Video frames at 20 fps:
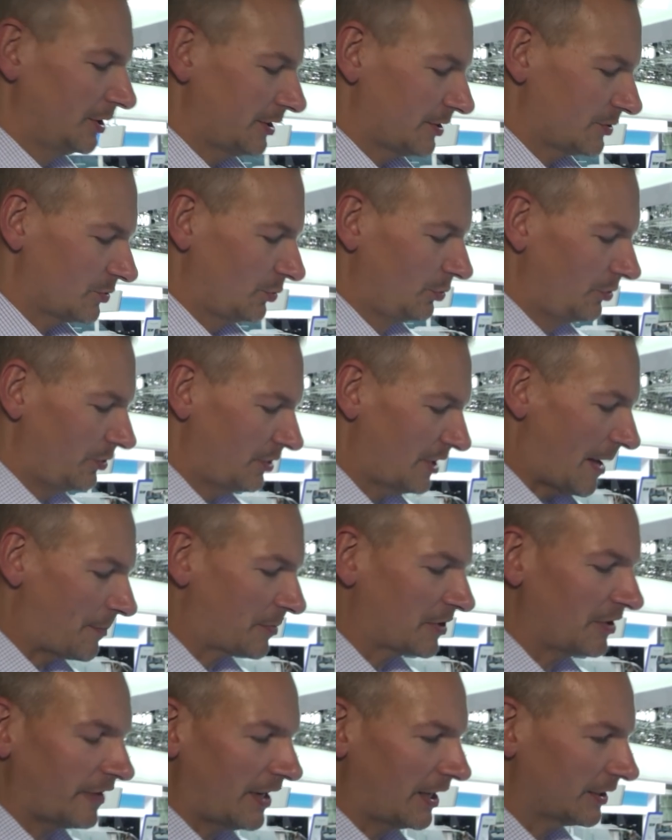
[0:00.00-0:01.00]
Das unten
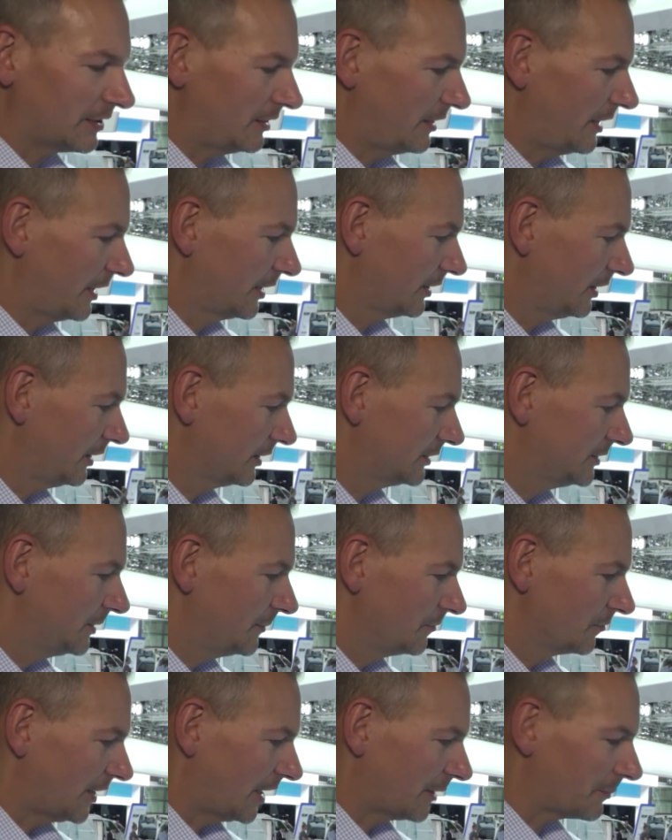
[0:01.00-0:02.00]
abgeflachte Lenkrad
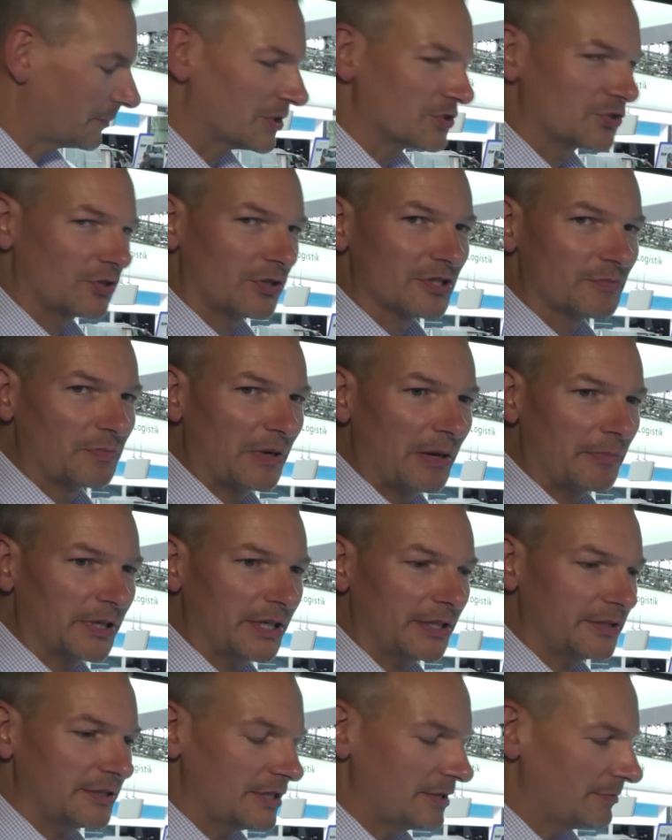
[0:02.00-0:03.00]
hat man sonst beim
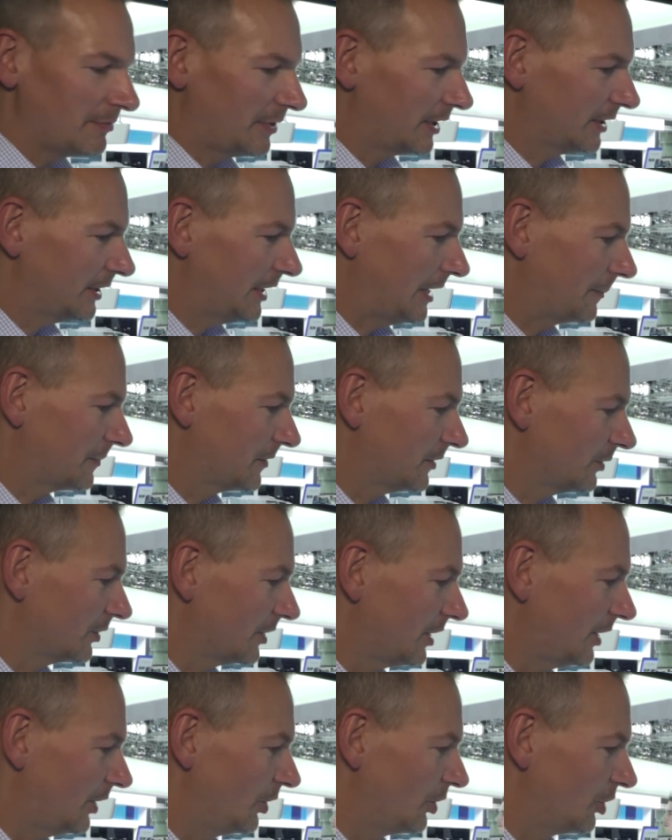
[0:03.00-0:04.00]
GTI mal gehabt
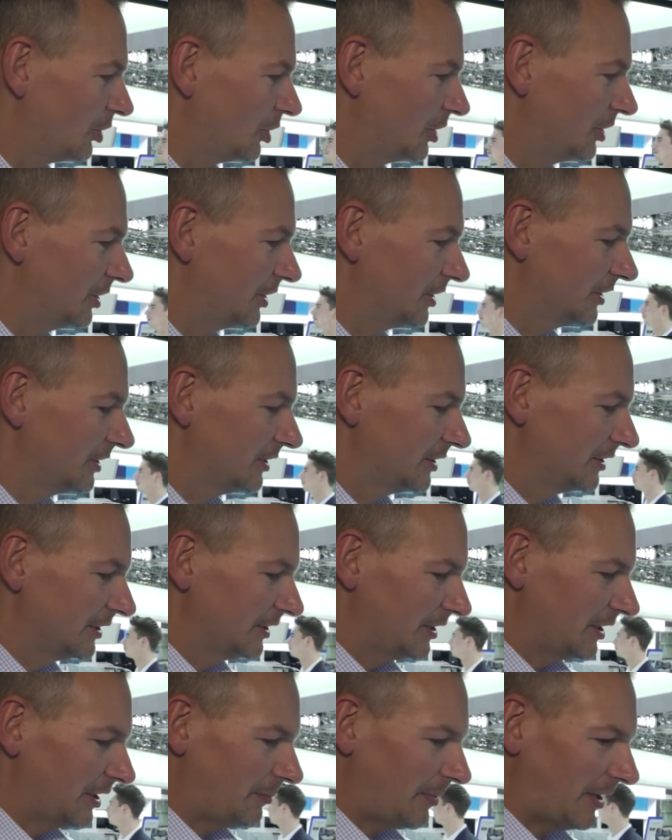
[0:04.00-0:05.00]
oder auch äh,
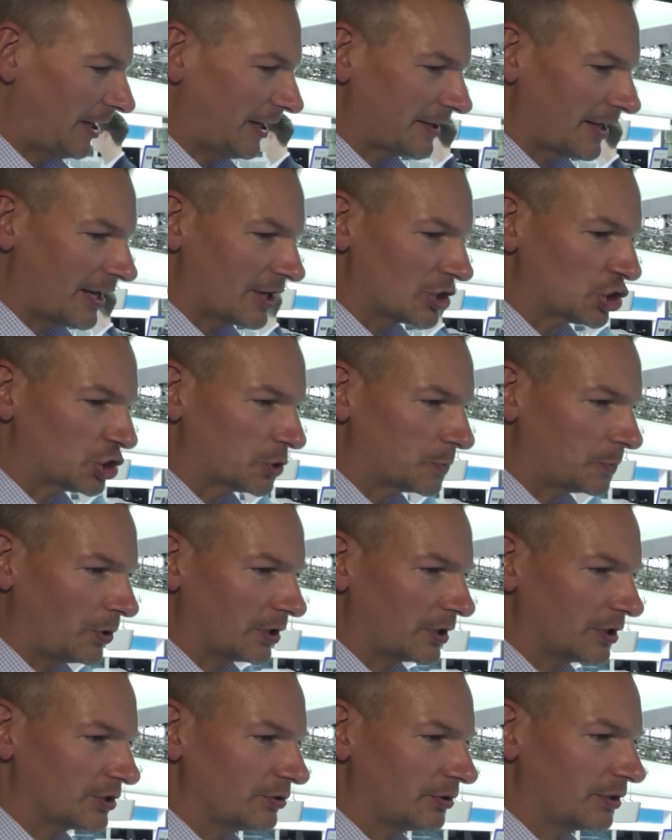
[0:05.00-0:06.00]
bei anderen
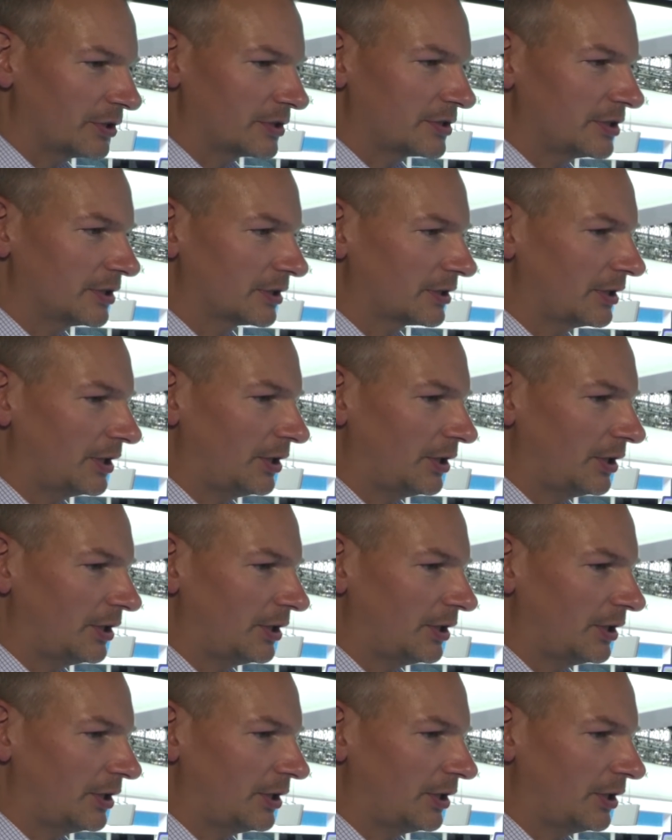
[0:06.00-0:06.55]
sportlich orientierten